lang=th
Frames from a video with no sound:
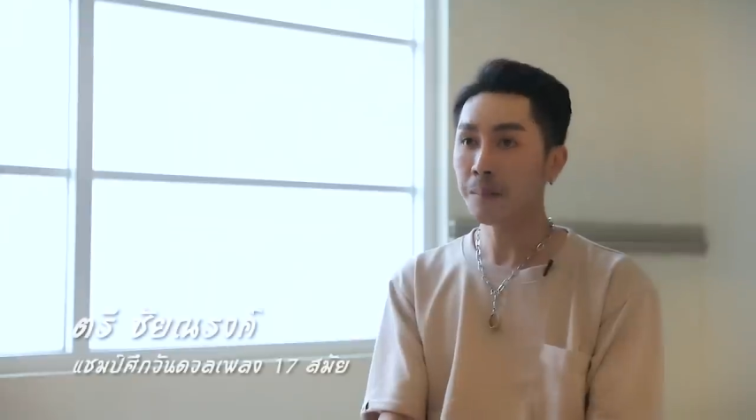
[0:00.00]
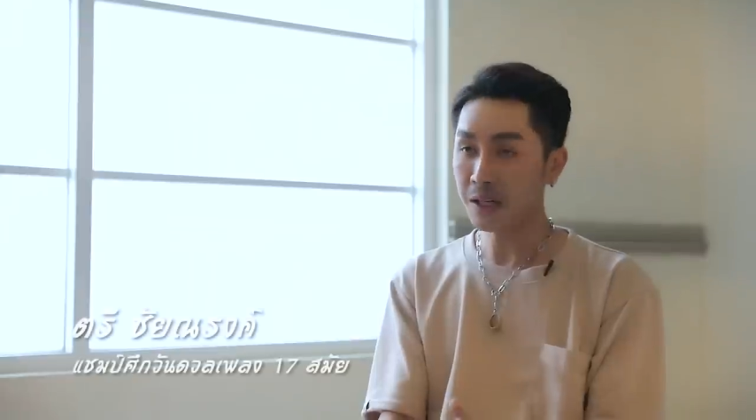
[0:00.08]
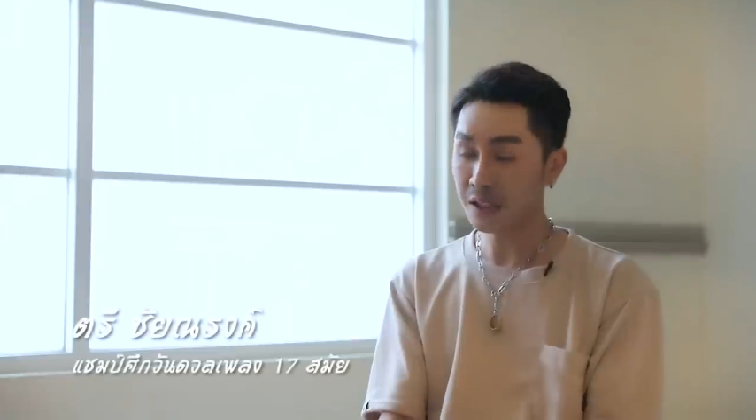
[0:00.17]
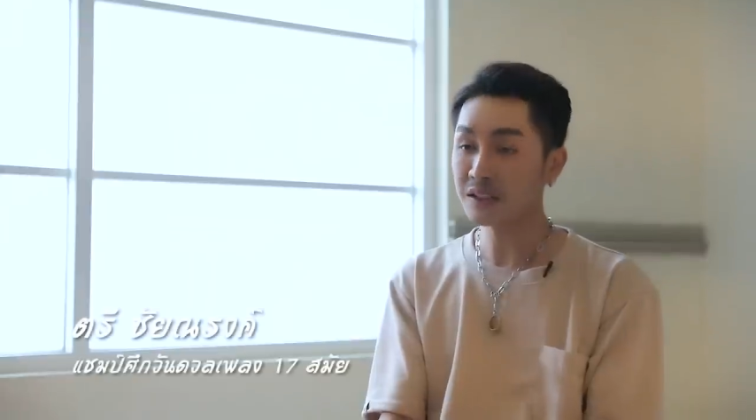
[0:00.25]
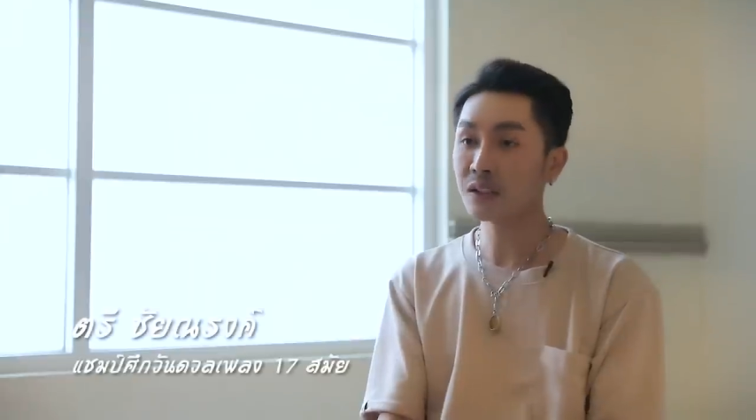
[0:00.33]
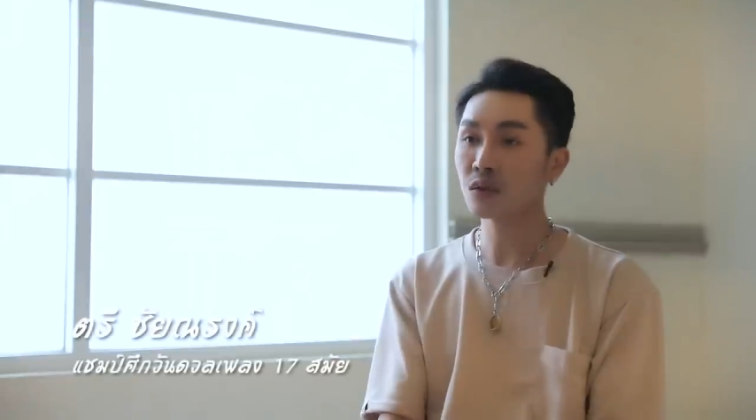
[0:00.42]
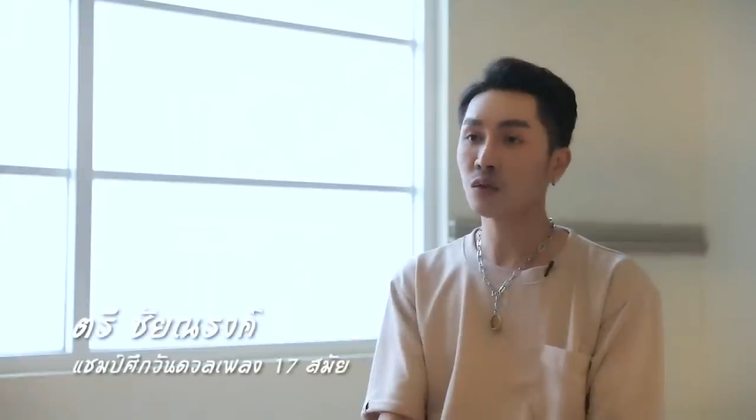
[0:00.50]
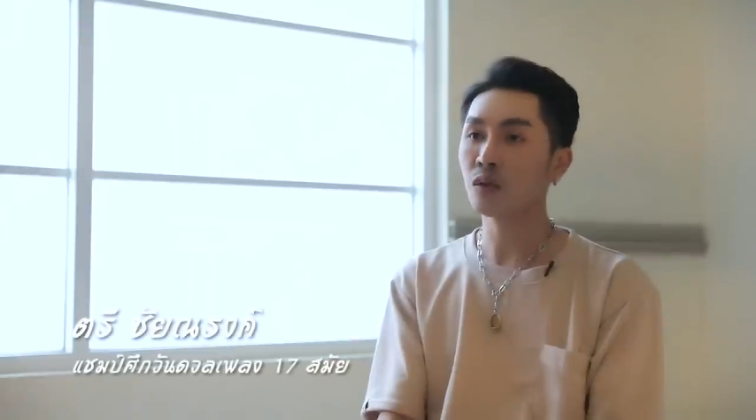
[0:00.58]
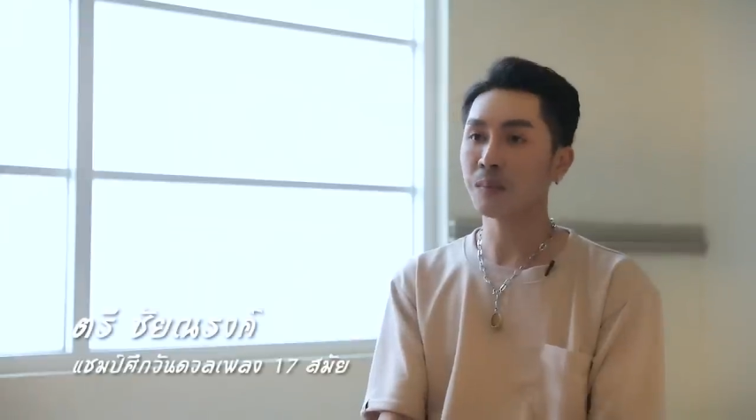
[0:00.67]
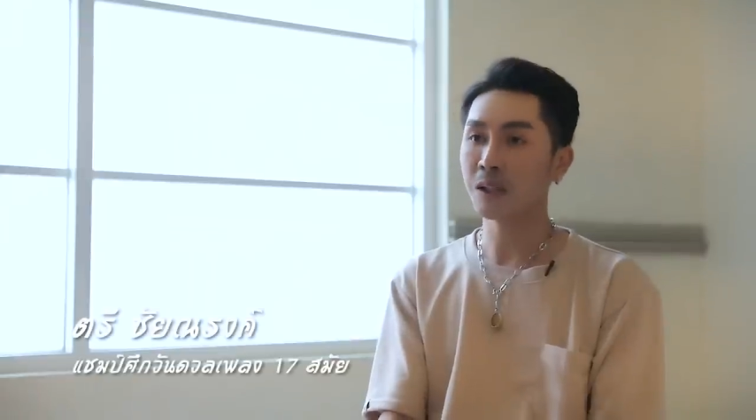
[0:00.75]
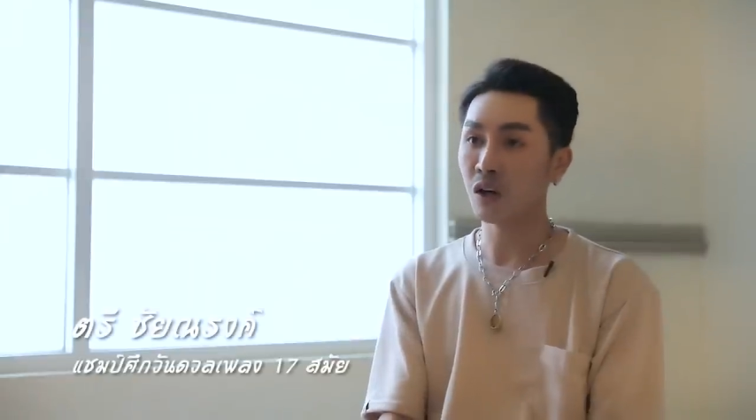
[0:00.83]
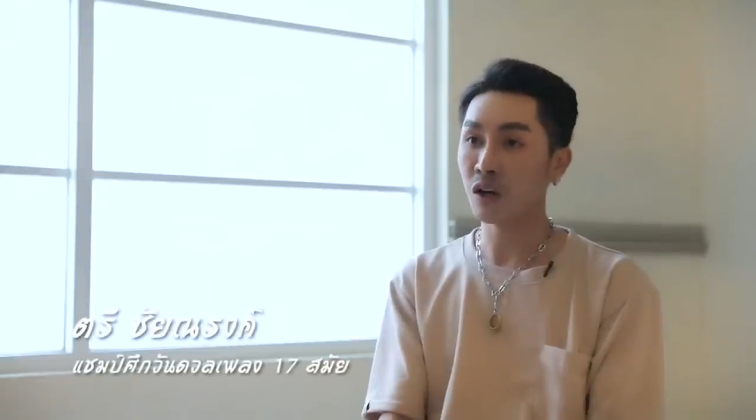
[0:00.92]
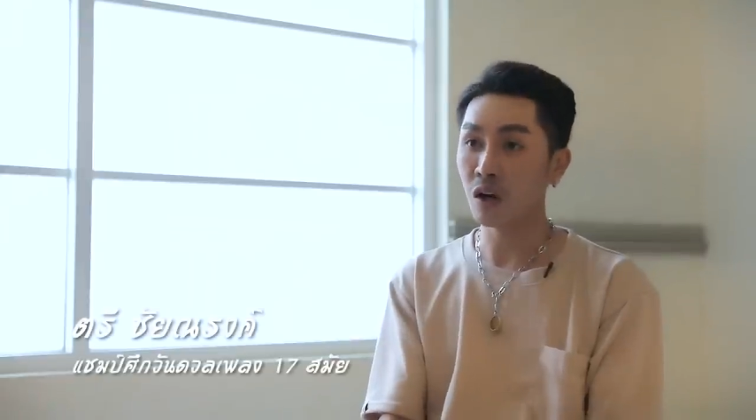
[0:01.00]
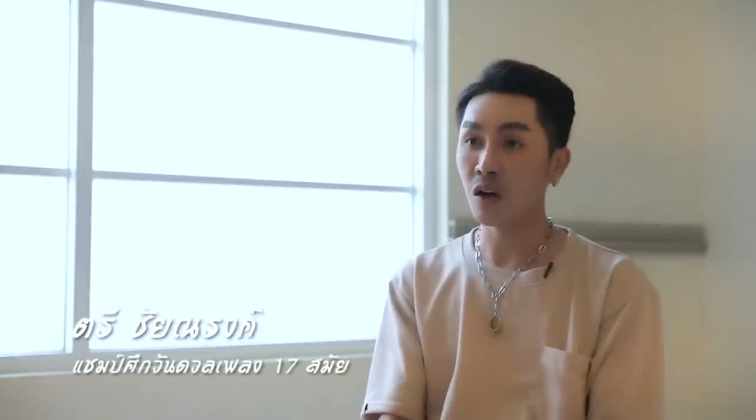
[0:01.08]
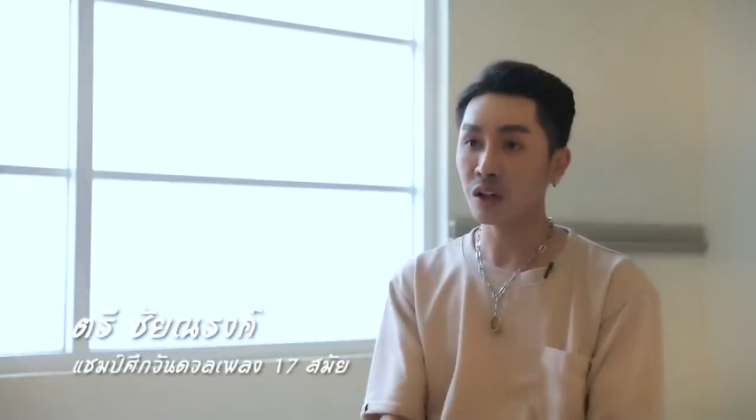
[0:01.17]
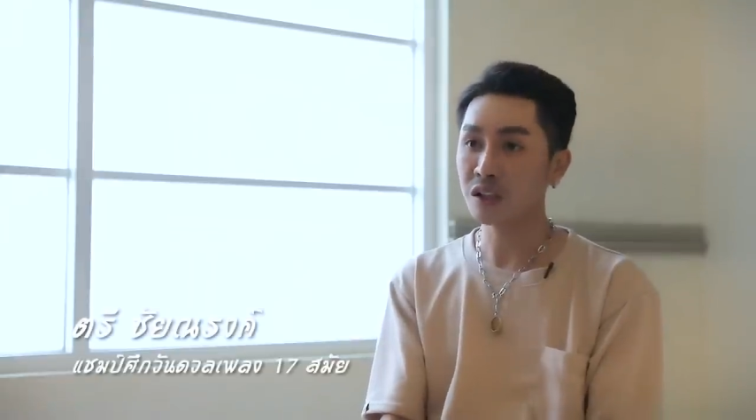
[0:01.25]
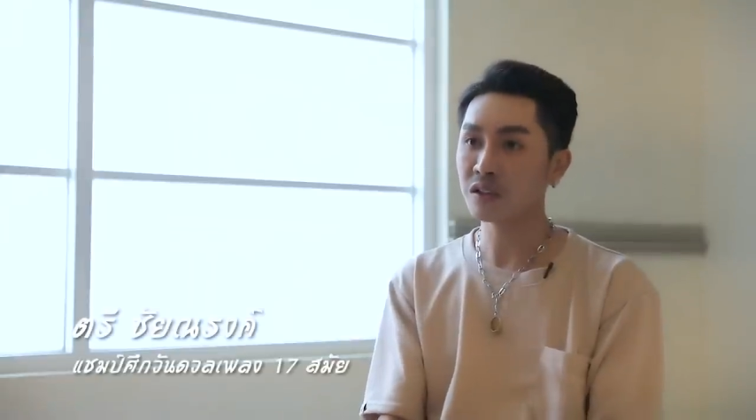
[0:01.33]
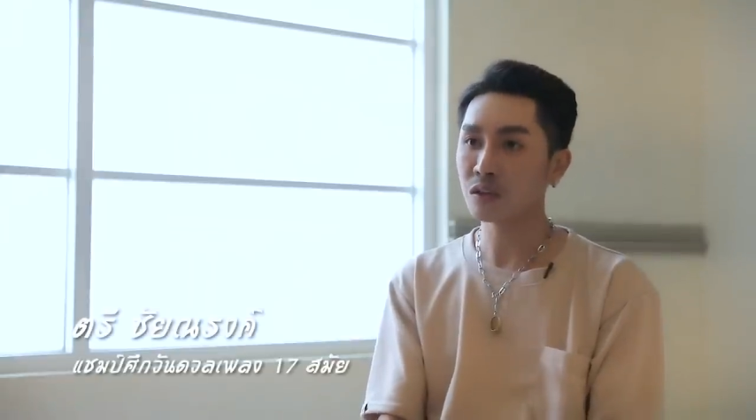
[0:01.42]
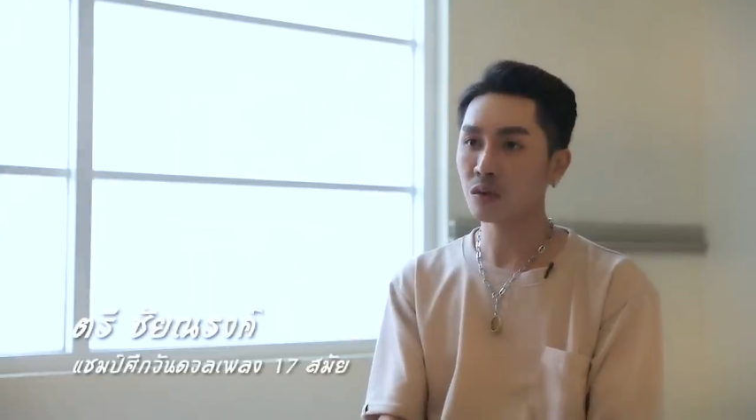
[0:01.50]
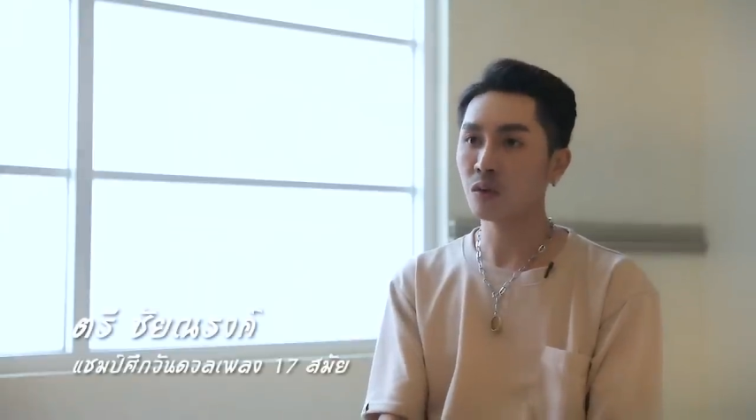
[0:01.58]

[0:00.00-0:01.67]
มาที่สตูมานอนรอที่ส